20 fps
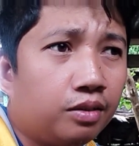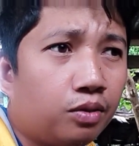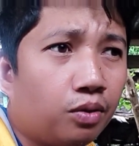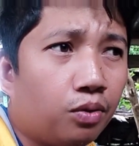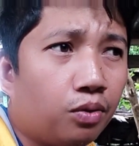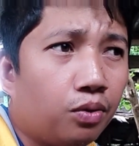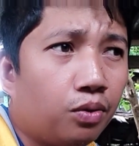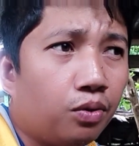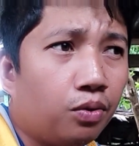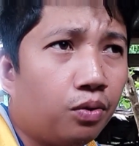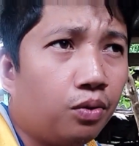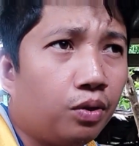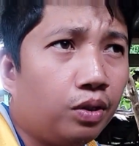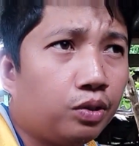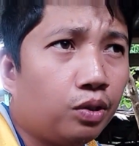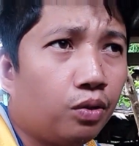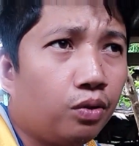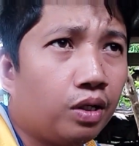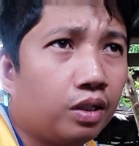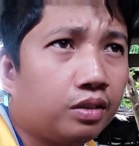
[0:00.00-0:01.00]
So
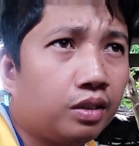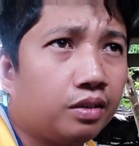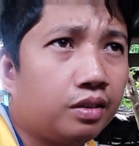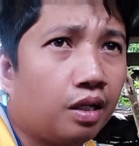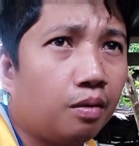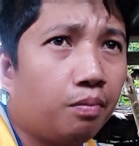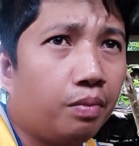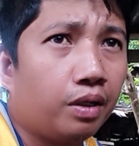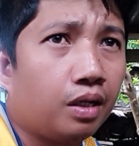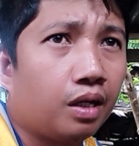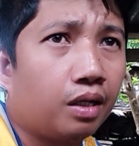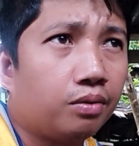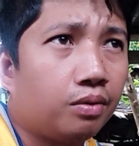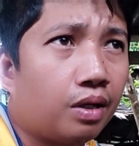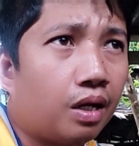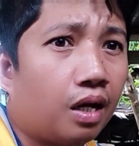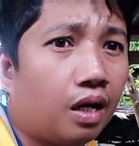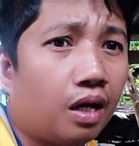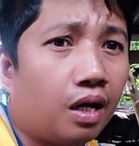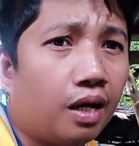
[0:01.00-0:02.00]
ito yung nagsisilbing
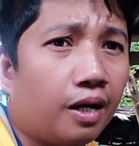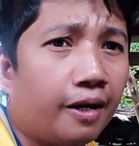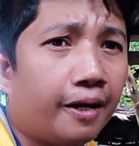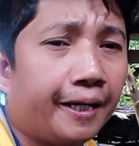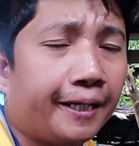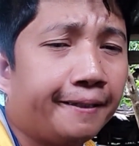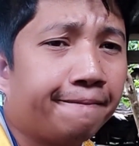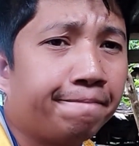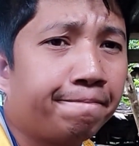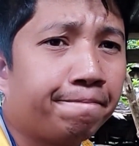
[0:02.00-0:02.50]
ano uh,